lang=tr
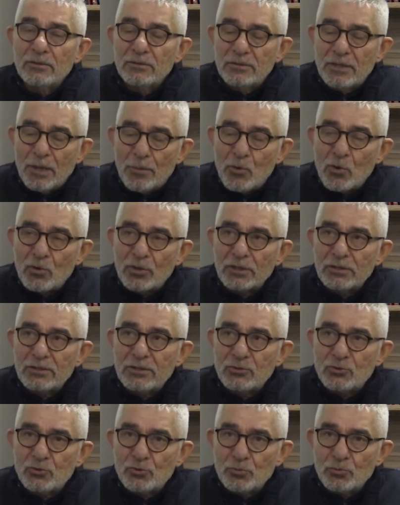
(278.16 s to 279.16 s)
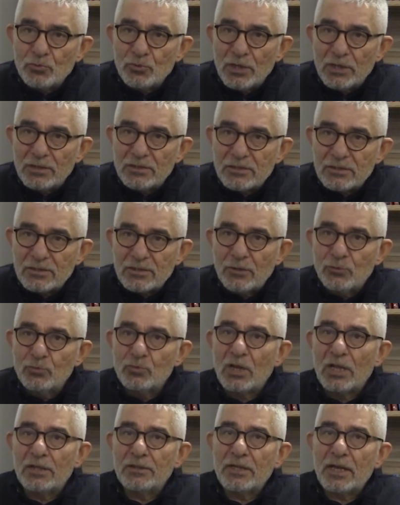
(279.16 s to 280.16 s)
demokratik cumhuriyeti
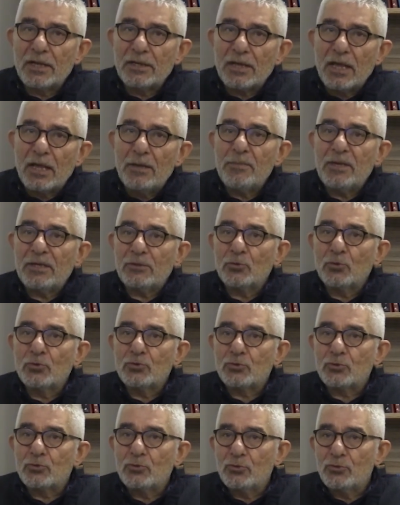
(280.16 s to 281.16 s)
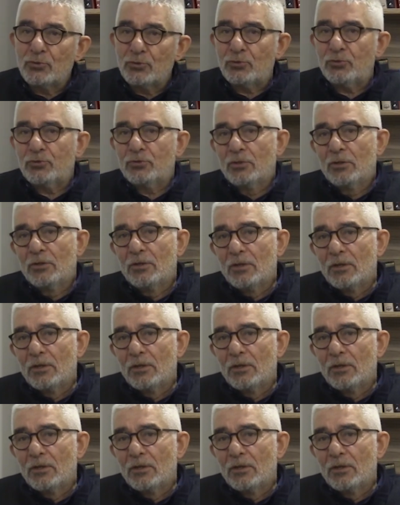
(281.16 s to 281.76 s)
savunanlar, emek özgürlük